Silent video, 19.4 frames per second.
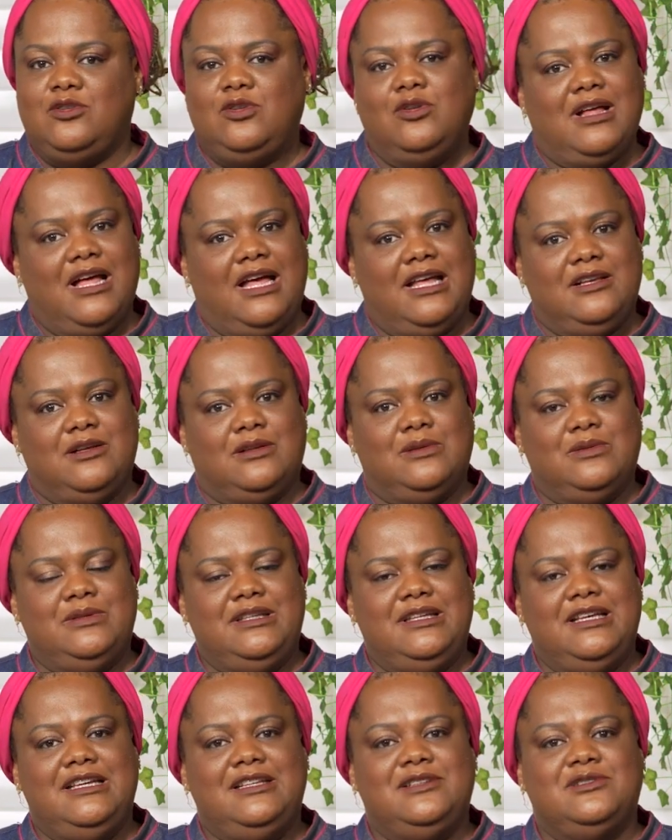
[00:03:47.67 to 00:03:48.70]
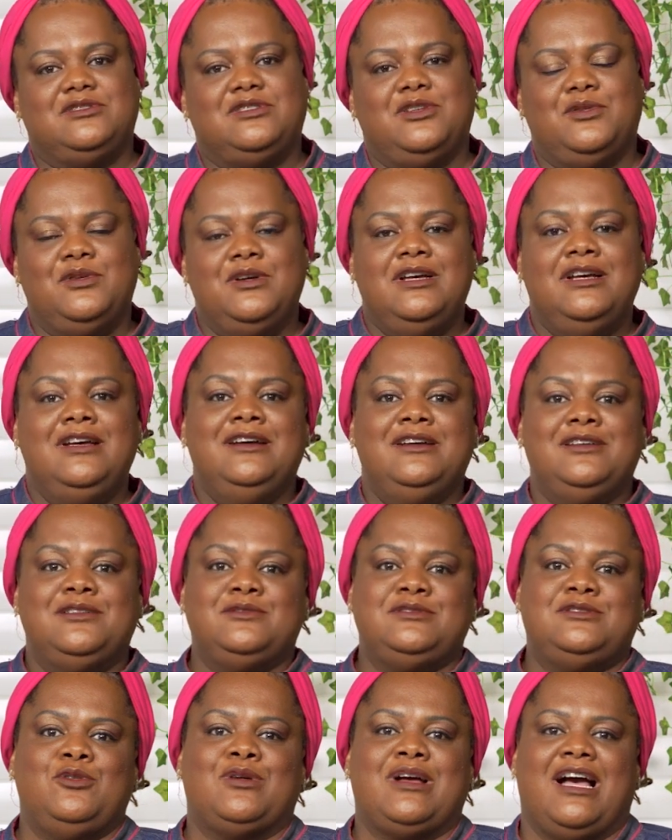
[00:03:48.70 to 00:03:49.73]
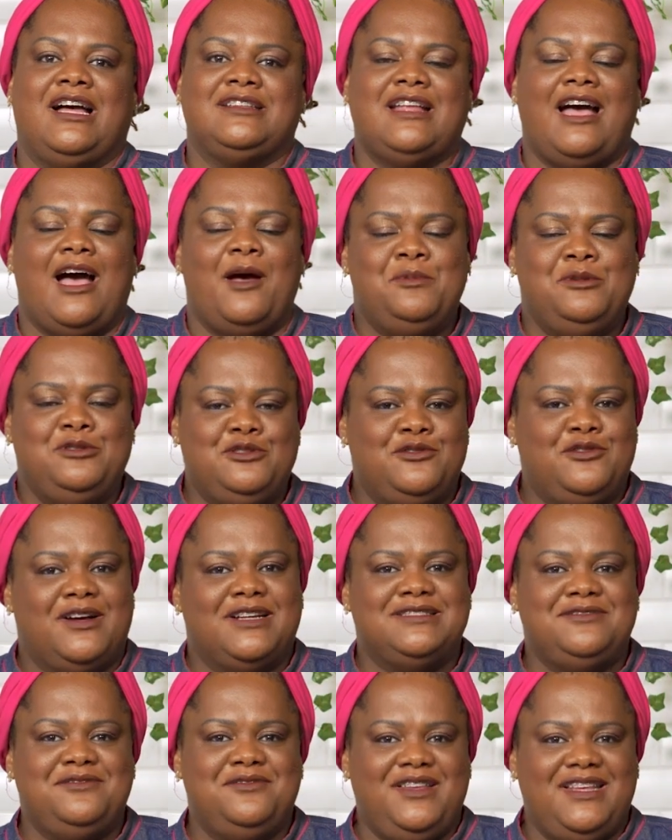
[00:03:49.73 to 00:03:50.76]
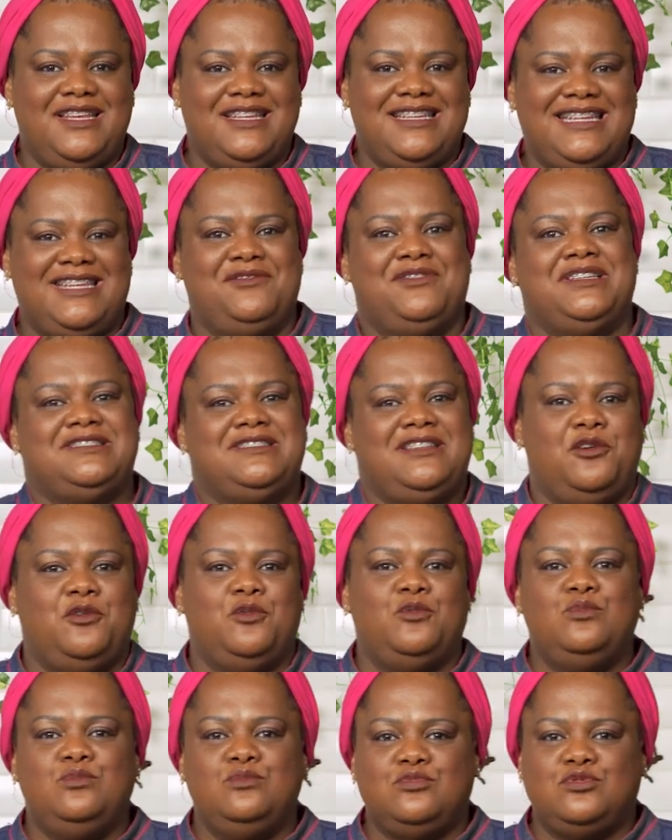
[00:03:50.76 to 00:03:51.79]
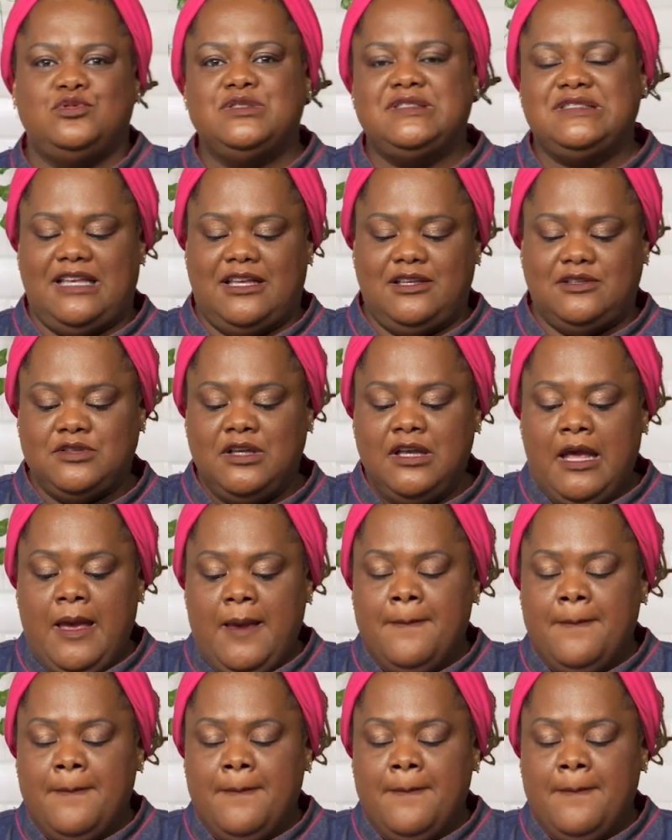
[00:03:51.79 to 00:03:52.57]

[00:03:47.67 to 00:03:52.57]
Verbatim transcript: Colocar, incluir aí no seu, no seu cardápio de face venda, que vai ser um sucesso.